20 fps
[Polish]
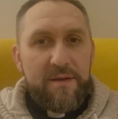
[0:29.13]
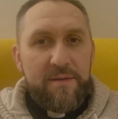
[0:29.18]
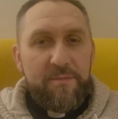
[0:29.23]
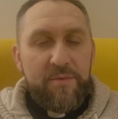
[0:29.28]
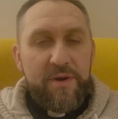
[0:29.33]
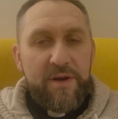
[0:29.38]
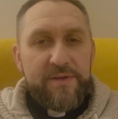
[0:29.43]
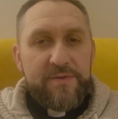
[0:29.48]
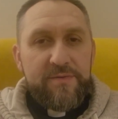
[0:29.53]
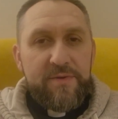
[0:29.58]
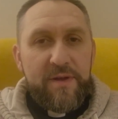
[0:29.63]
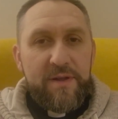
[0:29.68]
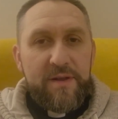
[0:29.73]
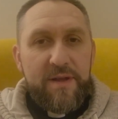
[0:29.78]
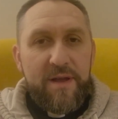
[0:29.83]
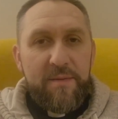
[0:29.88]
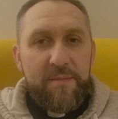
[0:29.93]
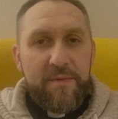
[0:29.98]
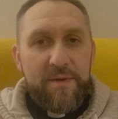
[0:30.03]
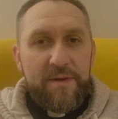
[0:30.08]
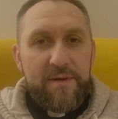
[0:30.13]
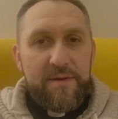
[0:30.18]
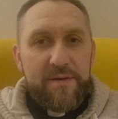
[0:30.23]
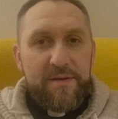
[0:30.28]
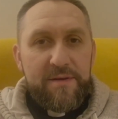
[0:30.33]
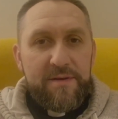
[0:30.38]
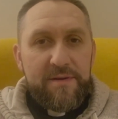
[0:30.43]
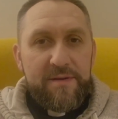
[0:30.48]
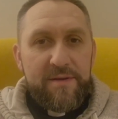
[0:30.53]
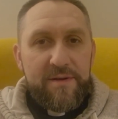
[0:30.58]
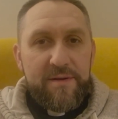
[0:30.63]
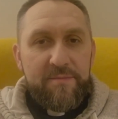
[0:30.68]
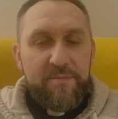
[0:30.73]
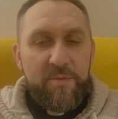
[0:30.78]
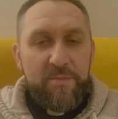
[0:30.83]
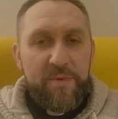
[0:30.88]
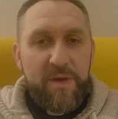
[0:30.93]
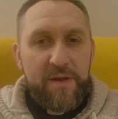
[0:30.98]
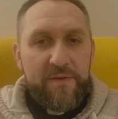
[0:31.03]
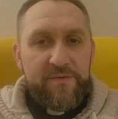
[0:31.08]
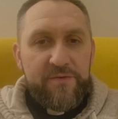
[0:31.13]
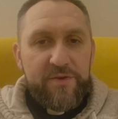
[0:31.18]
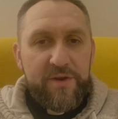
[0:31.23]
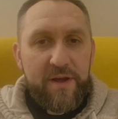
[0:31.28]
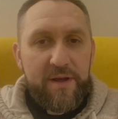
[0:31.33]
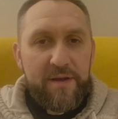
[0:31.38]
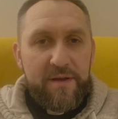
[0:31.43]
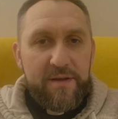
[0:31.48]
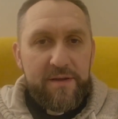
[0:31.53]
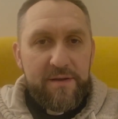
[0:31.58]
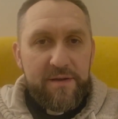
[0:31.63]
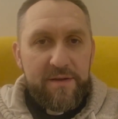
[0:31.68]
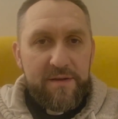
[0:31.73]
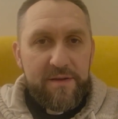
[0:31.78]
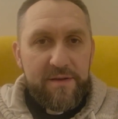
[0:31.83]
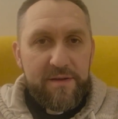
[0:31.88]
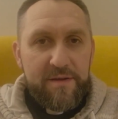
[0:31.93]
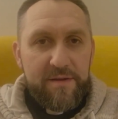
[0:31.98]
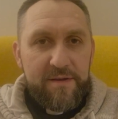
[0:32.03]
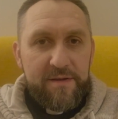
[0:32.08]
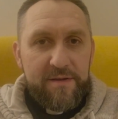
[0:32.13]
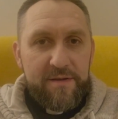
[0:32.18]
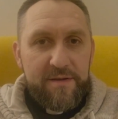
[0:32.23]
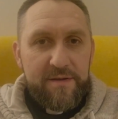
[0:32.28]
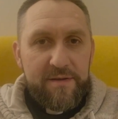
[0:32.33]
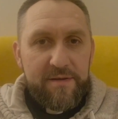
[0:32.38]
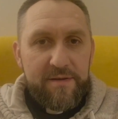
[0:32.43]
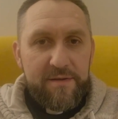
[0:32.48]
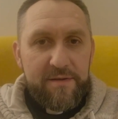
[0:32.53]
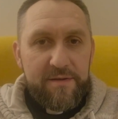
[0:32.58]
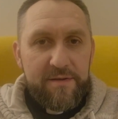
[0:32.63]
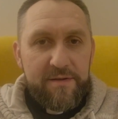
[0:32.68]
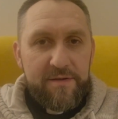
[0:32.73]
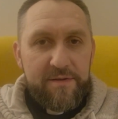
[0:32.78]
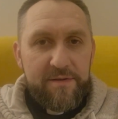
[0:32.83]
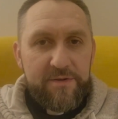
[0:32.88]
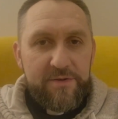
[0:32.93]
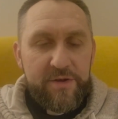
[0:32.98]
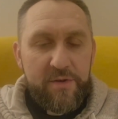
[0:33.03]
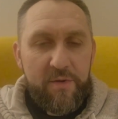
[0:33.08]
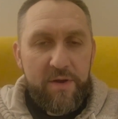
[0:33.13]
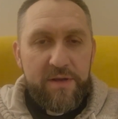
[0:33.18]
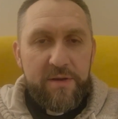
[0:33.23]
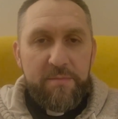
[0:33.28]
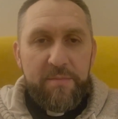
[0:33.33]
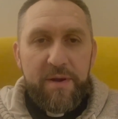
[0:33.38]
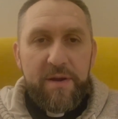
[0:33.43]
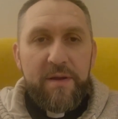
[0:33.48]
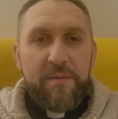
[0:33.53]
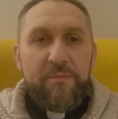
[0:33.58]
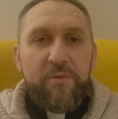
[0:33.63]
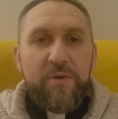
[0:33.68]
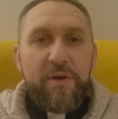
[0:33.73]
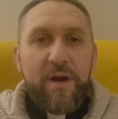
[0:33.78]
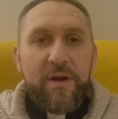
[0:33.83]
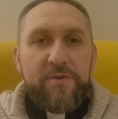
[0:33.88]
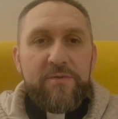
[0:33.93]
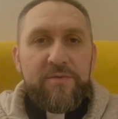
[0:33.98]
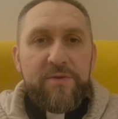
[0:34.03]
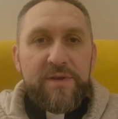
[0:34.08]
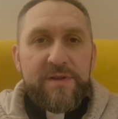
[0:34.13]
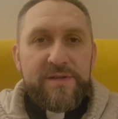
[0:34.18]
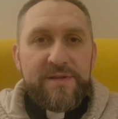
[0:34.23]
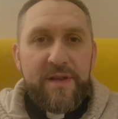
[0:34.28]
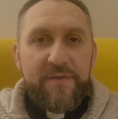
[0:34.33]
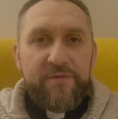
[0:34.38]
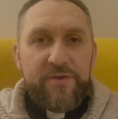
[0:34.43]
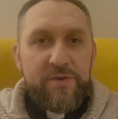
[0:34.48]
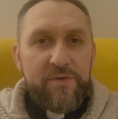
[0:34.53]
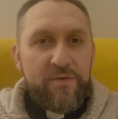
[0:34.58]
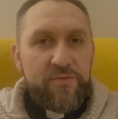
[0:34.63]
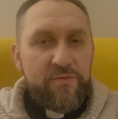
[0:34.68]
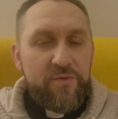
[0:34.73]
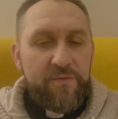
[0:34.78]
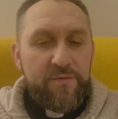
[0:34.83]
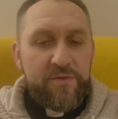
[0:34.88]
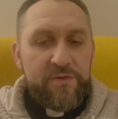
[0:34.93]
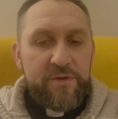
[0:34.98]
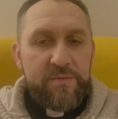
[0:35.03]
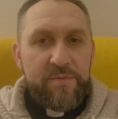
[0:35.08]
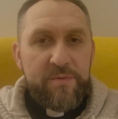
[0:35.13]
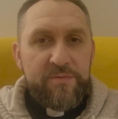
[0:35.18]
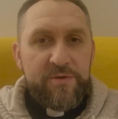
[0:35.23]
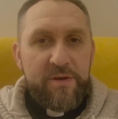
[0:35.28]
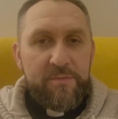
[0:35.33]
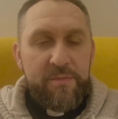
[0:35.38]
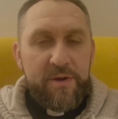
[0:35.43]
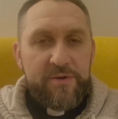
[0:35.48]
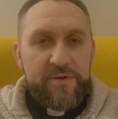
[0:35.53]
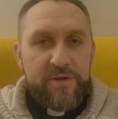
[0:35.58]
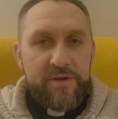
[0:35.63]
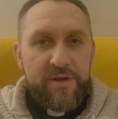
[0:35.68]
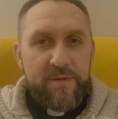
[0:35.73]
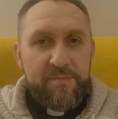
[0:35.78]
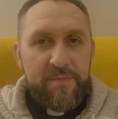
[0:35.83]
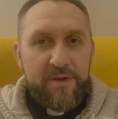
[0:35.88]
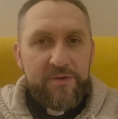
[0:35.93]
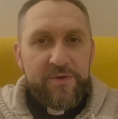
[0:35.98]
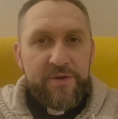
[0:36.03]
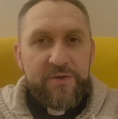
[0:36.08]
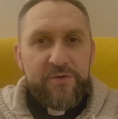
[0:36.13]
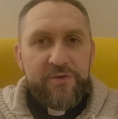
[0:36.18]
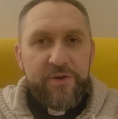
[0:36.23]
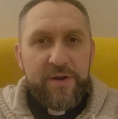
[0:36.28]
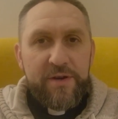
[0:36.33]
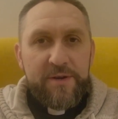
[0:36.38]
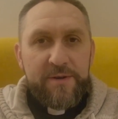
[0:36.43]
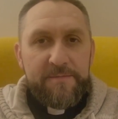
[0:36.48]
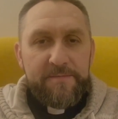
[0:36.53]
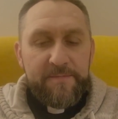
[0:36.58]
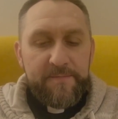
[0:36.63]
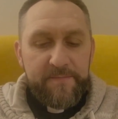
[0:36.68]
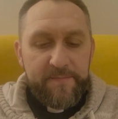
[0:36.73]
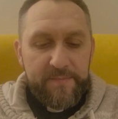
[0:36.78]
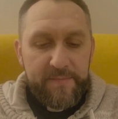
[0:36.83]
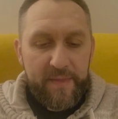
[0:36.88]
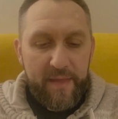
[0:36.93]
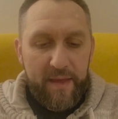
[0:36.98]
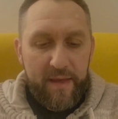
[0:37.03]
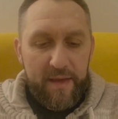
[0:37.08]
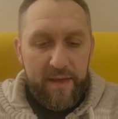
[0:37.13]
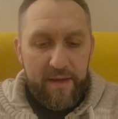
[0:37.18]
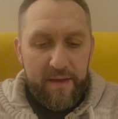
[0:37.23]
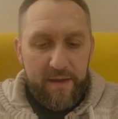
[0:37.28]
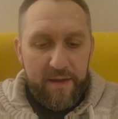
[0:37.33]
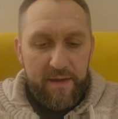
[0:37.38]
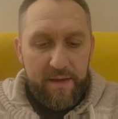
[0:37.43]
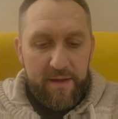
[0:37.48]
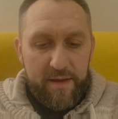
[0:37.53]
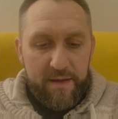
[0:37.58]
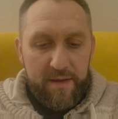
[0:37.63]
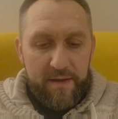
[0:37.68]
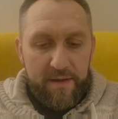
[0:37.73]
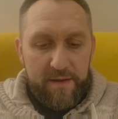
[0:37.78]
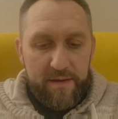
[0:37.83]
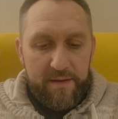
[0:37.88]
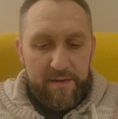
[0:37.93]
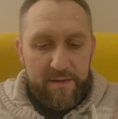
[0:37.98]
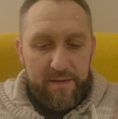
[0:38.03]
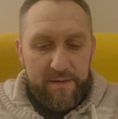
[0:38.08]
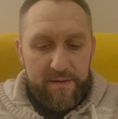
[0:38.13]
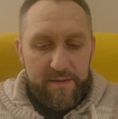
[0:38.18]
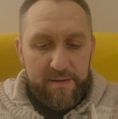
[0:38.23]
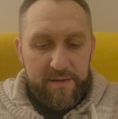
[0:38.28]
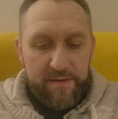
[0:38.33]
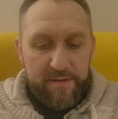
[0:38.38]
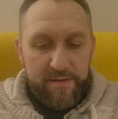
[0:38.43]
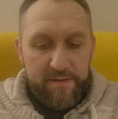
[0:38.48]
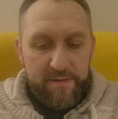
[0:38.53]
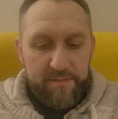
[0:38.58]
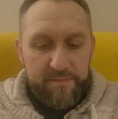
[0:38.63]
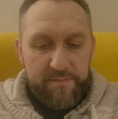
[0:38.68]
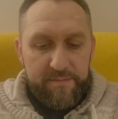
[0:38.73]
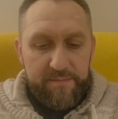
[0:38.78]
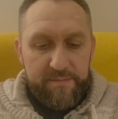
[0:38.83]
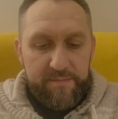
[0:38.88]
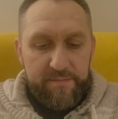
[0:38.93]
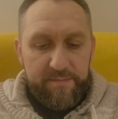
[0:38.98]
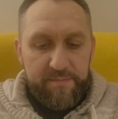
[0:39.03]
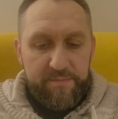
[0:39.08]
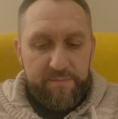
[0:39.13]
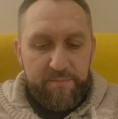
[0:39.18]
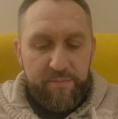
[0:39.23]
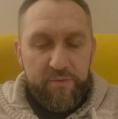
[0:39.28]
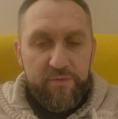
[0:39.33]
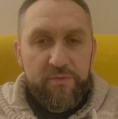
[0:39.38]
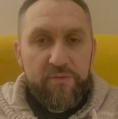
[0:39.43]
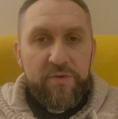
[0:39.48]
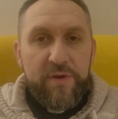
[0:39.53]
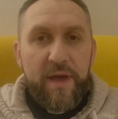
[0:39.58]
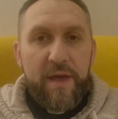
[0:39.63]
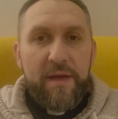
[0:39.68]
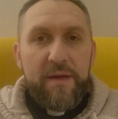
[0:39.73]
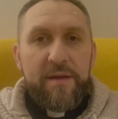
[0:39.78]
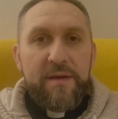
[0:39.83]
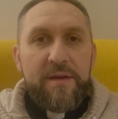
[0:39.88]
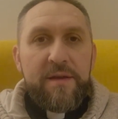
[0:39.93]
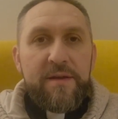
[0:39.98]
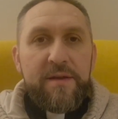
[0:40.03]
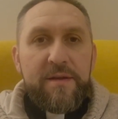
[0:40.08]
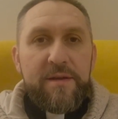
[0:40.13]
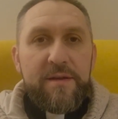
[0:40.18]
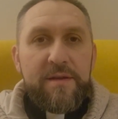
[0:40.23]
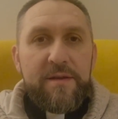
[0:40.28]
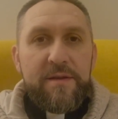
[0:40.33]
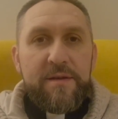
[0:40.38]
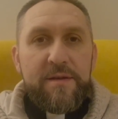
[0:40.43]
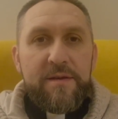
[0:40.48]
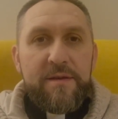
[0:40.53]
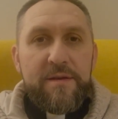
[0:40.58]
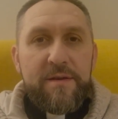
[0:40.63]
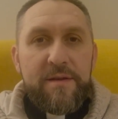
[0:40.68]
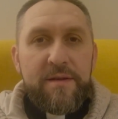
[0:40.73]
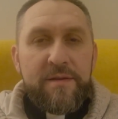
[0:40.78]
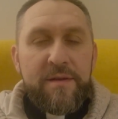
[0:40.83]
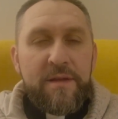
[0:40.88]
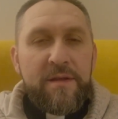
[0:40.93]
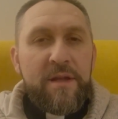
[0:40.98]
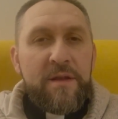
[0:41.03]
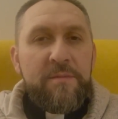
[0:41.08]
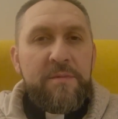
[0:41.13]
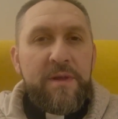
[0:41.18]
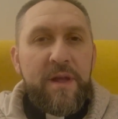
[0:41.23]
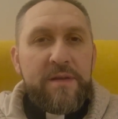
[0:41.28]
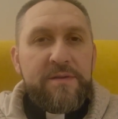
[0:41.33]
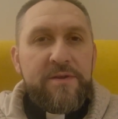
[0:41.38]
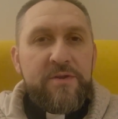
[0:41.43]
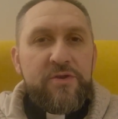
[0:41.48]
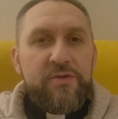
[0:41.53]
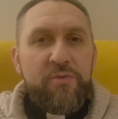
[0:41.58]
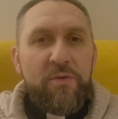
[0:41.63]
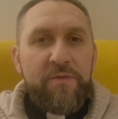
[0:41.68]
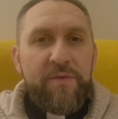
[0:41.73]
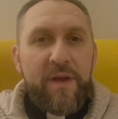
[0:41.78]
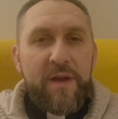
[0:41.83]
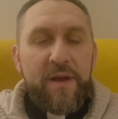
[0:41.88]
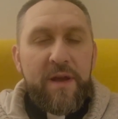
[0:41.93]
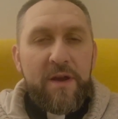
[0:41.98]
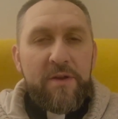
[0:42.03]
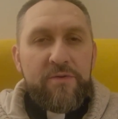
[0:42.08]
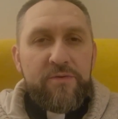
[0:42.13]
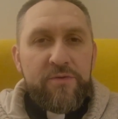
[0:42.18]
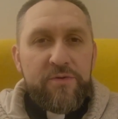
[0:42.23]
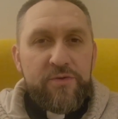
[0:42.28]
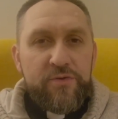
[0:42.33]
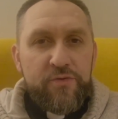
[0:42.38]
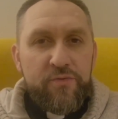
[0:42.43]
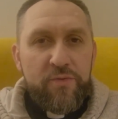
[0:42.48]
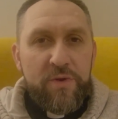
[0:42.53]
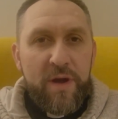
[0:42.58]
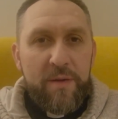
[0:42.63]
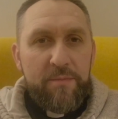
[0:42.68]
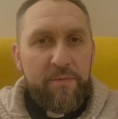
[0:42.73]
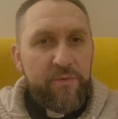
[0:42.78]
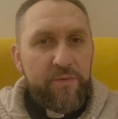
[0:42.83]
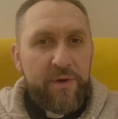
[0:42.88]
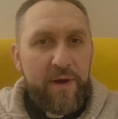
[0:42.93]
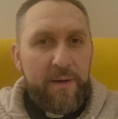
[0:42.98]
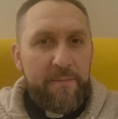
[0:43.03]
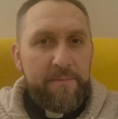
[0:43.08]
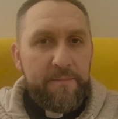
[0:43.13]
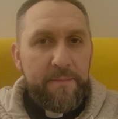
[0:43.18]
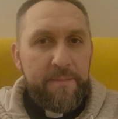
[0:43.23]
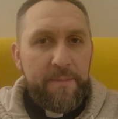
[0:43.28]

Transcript: Pokazuje nam po pierwsze działanie Pana Boga, który jest zawsze gotowy, żeby przebaczać nam nasze grzechy E, po drugie, determinację człowieka, który szuka Boga.